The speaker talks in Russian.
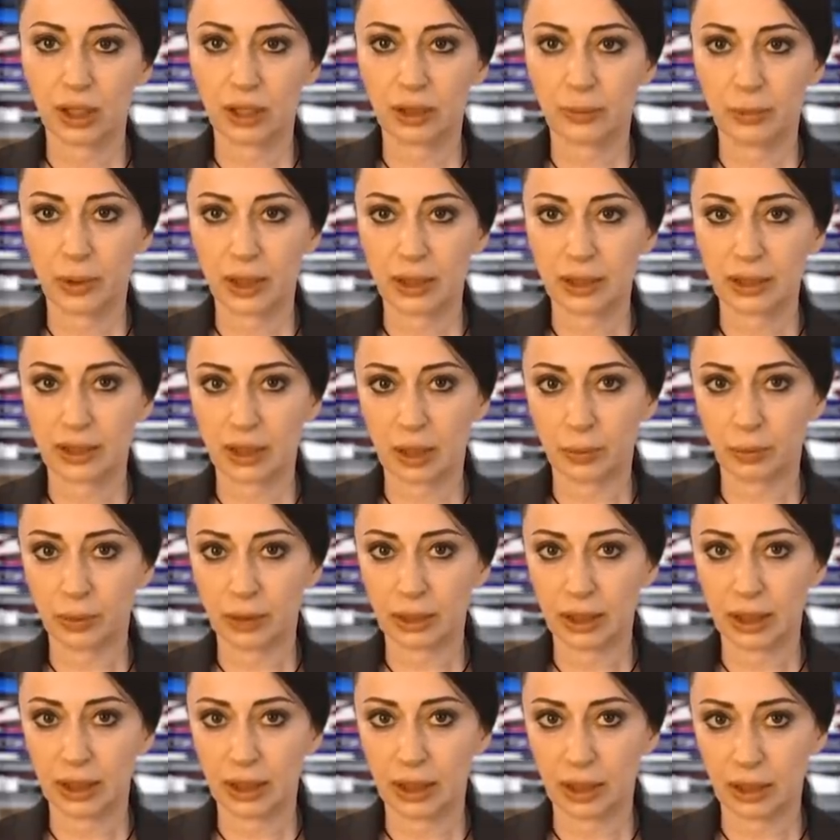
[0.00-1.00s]
армян
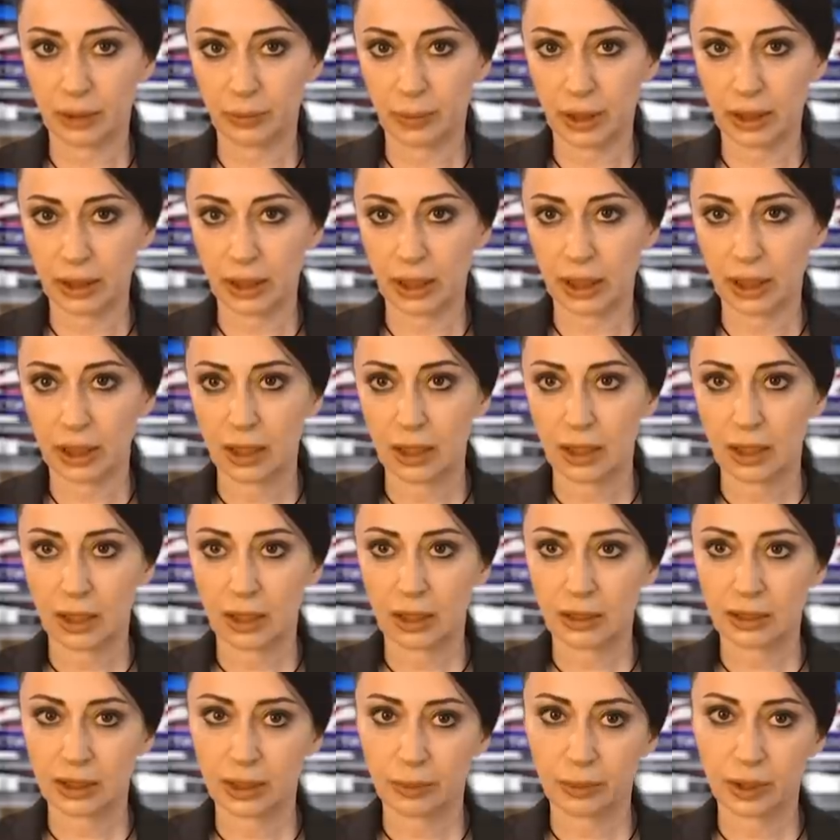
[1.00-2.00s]
Западной Армении.
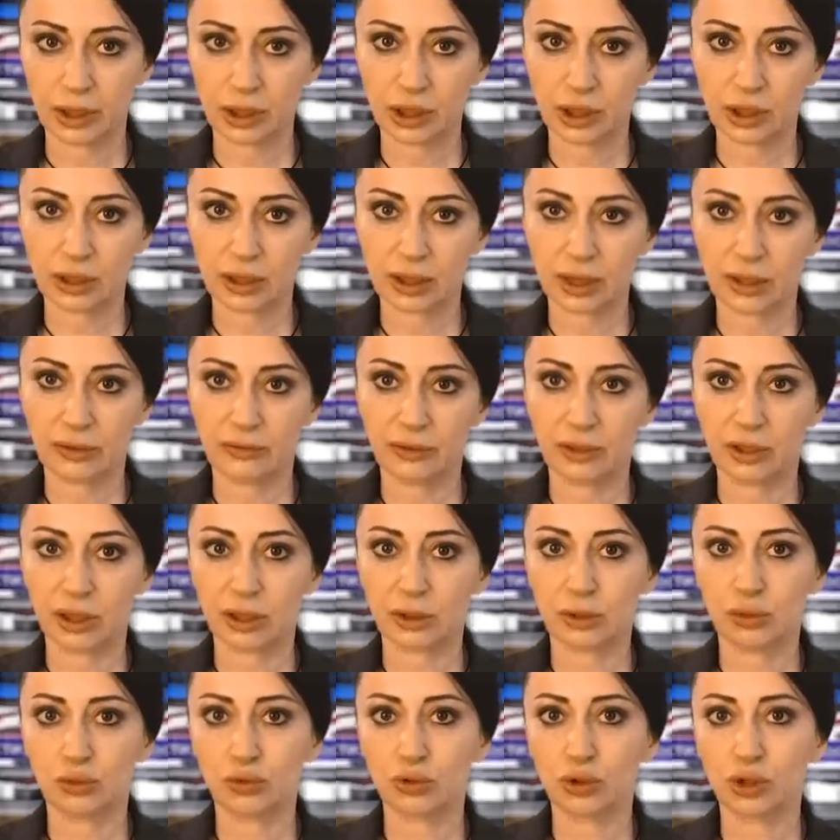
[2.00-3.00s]
Азербайджанские
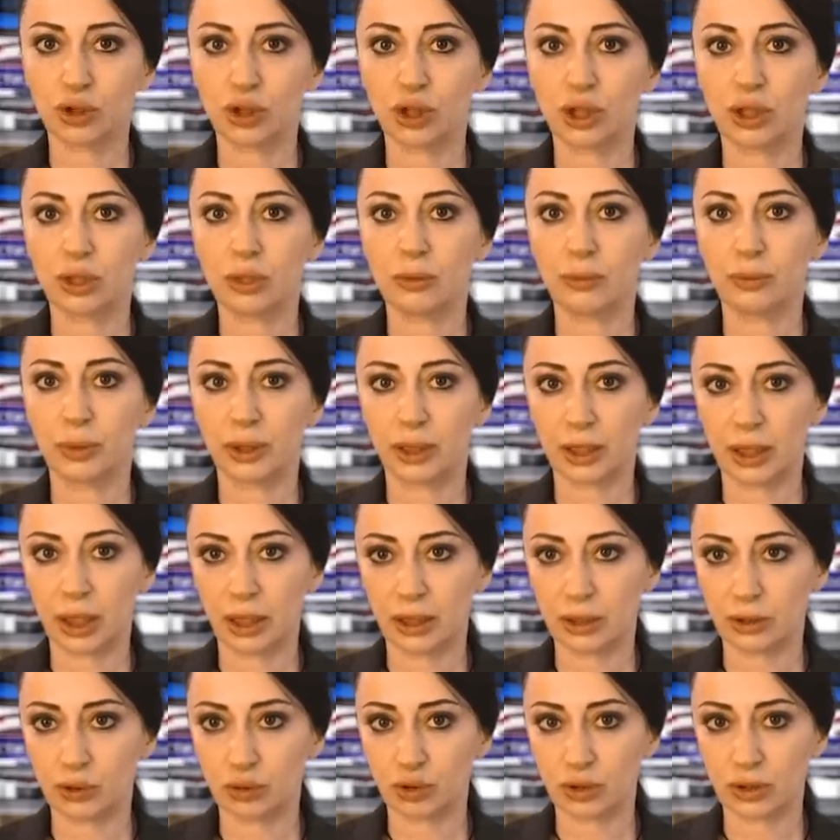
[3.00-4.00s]
военнослужащие
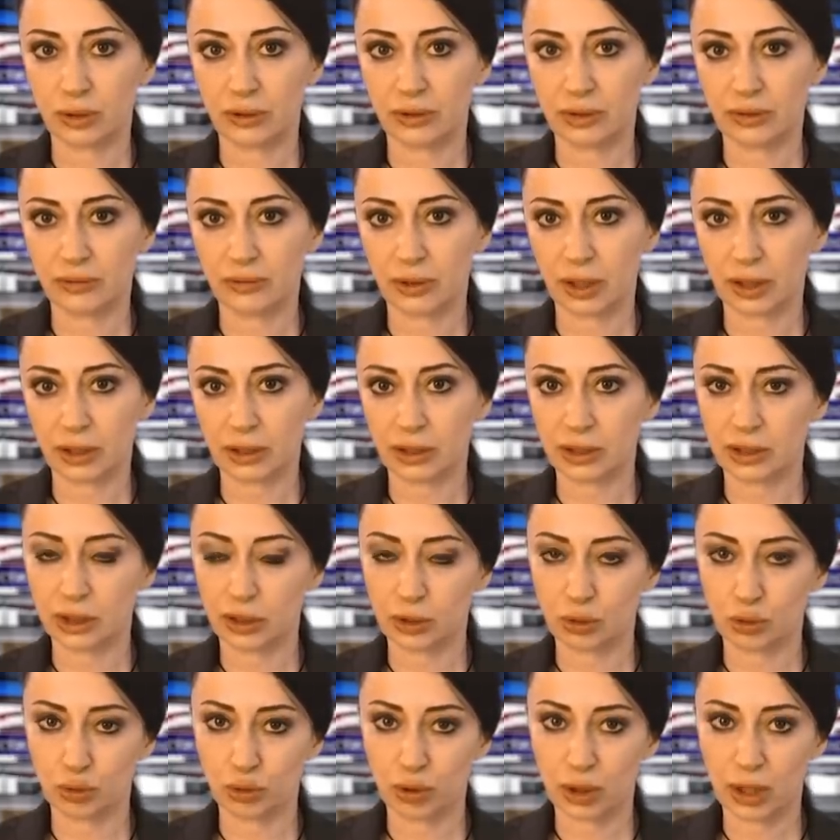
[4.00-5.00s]
пытались установить флаг на
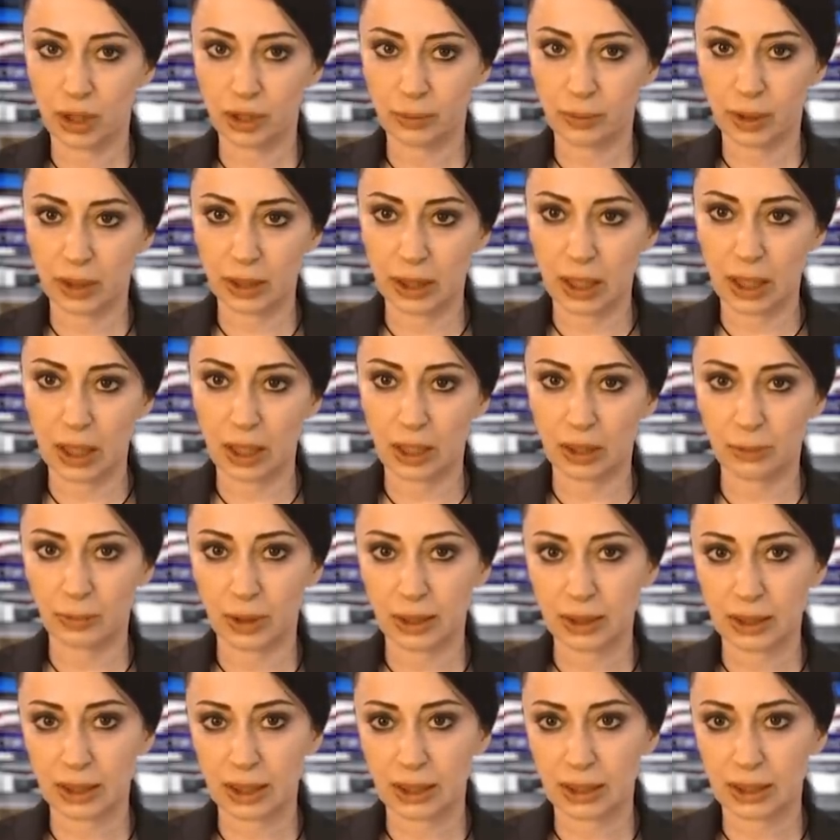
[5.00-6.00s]
территории Армении.
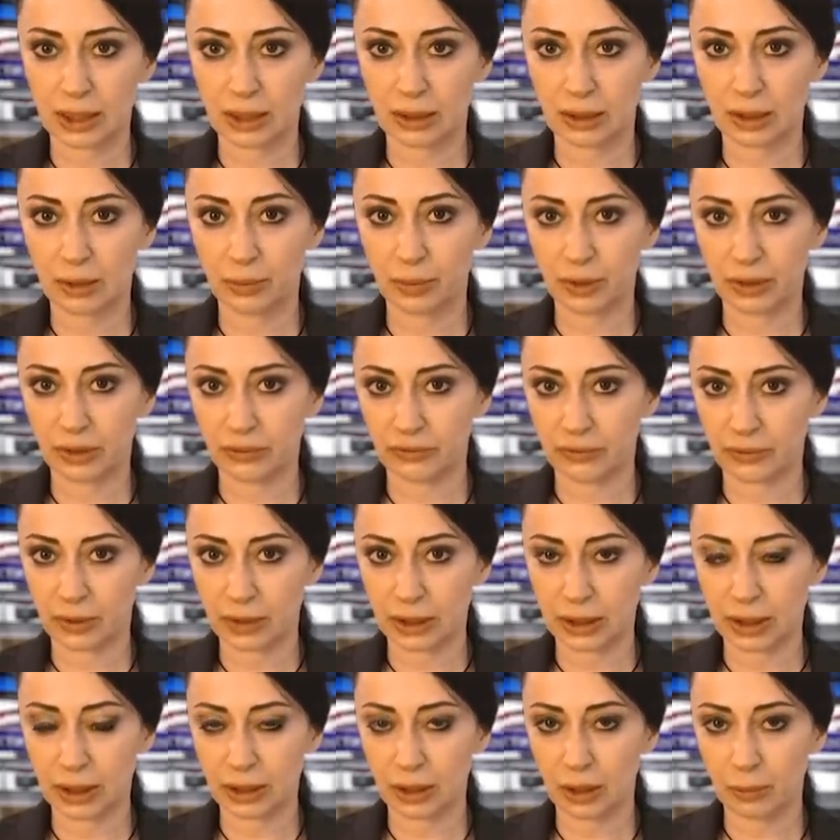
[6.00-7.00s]
Армянская страна
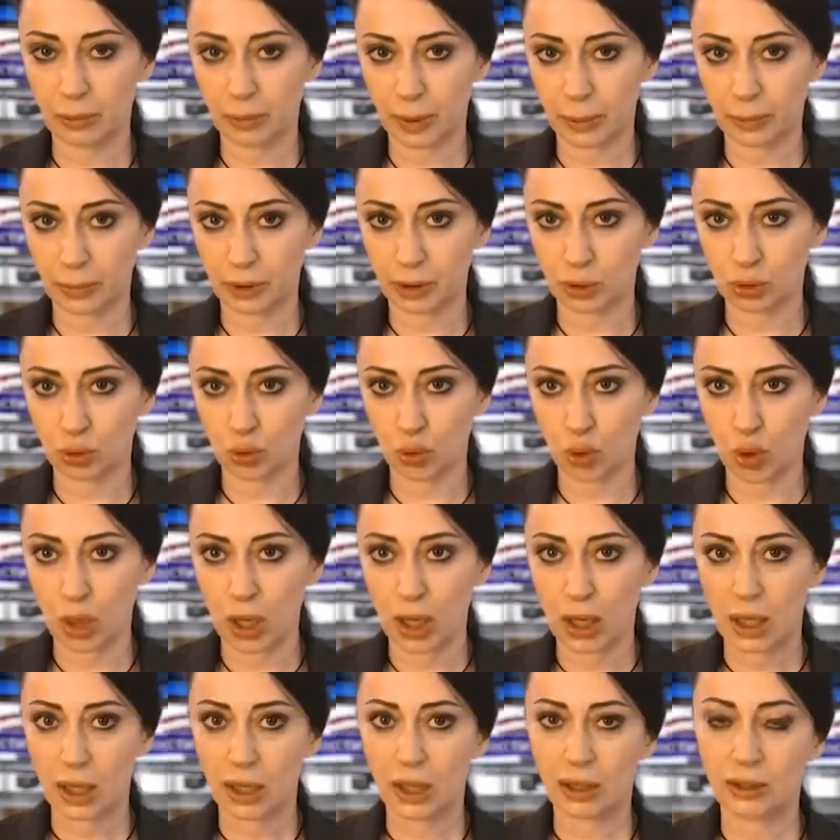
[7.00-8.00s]
предотвратила попытку.
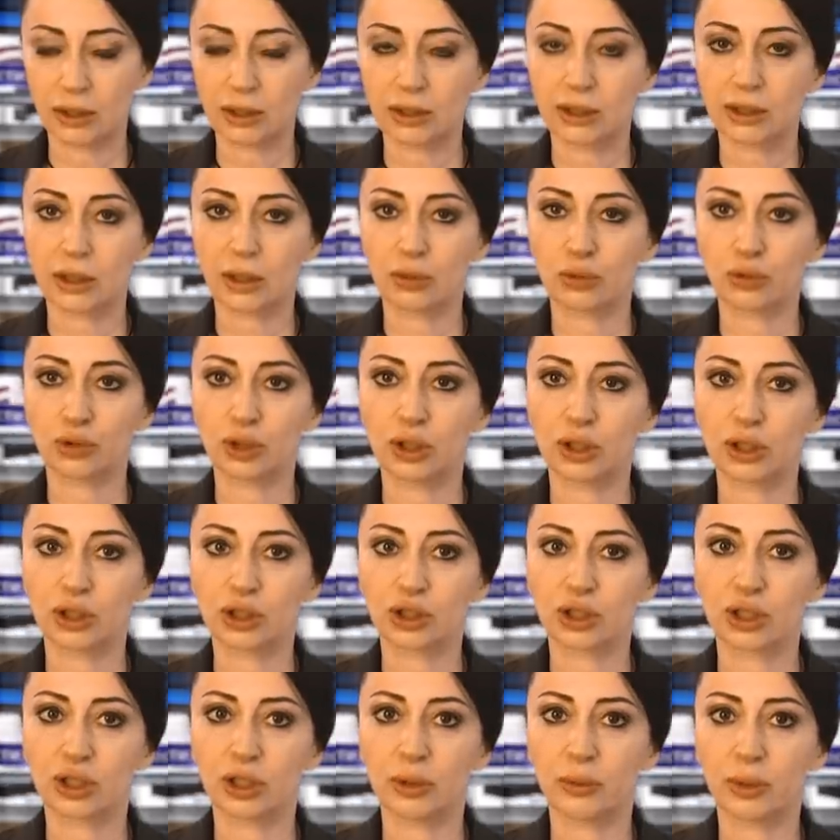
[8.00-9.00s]
Одностороннее
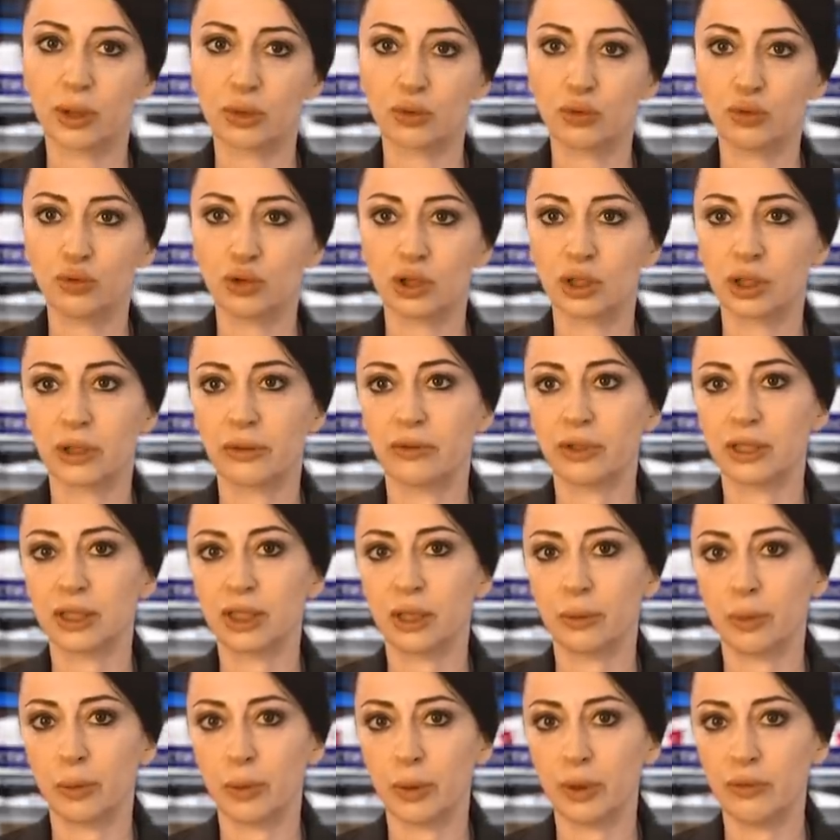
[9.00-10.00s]
решение Баку установить
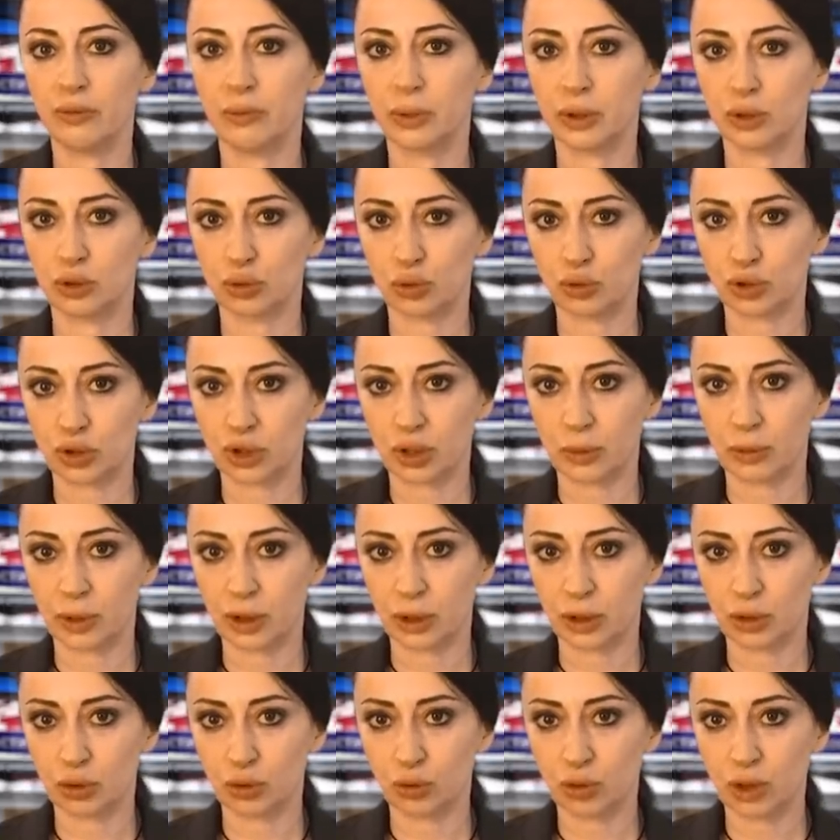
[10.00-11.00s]
КПП в Дерзовском
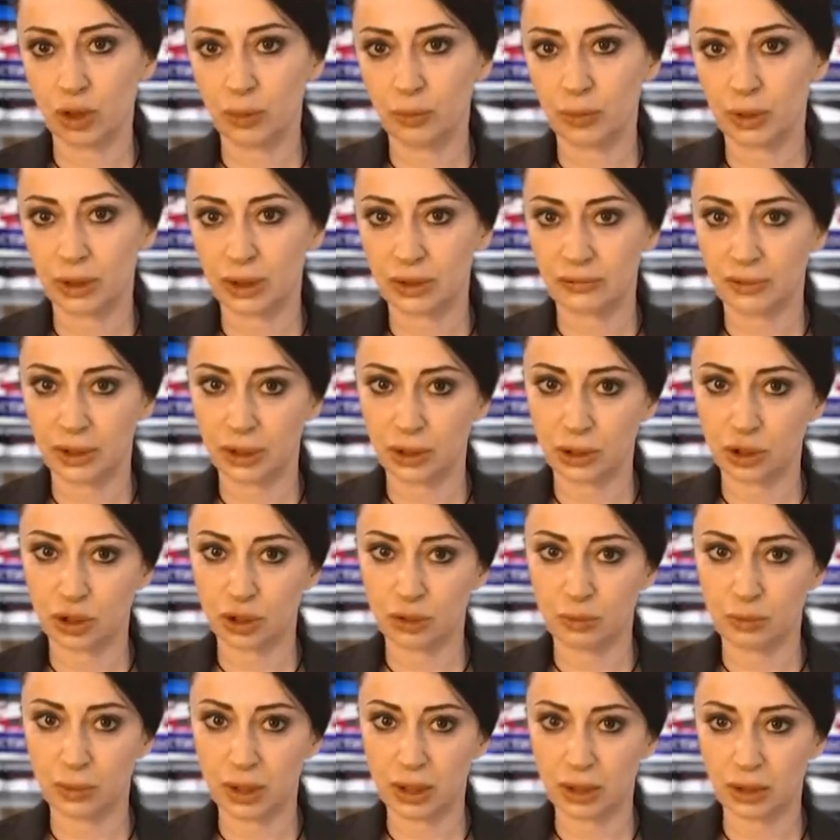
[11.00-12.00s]
коридоре
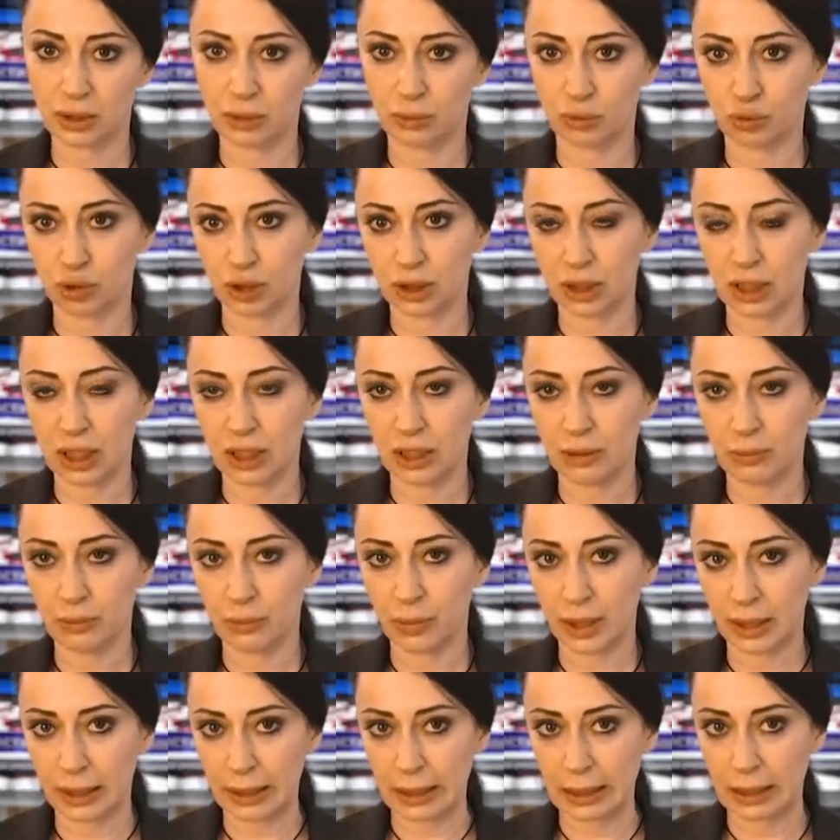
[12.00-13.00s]
противоречит мирным усилиям
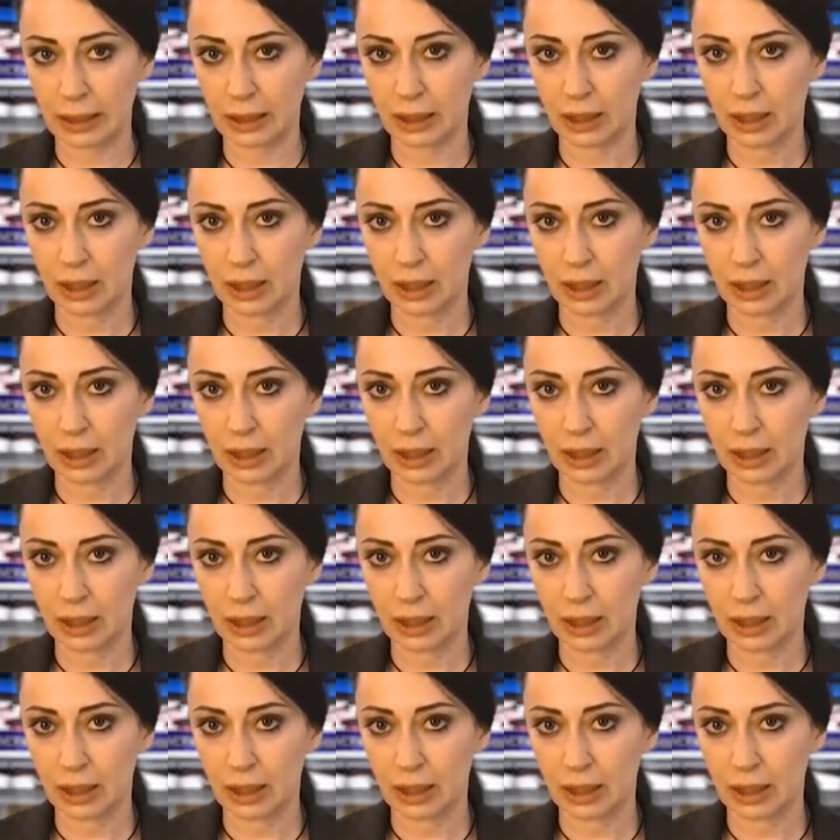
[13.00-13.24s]
Барель.